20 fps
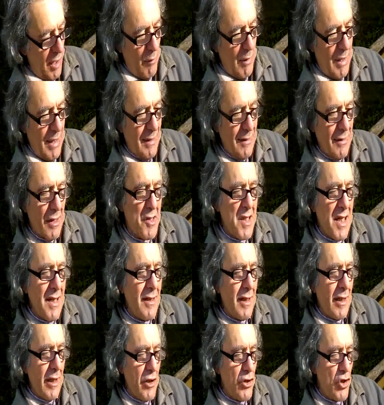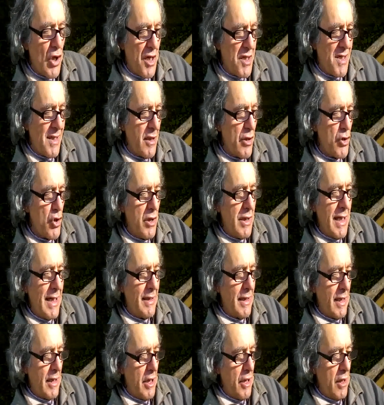la 47 che è già stata
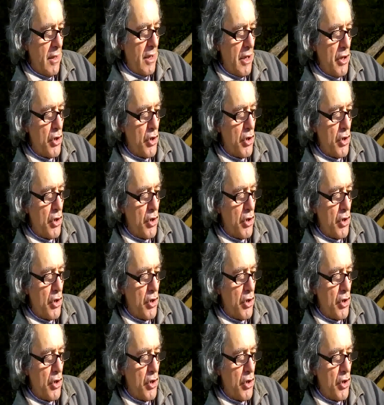citata nei,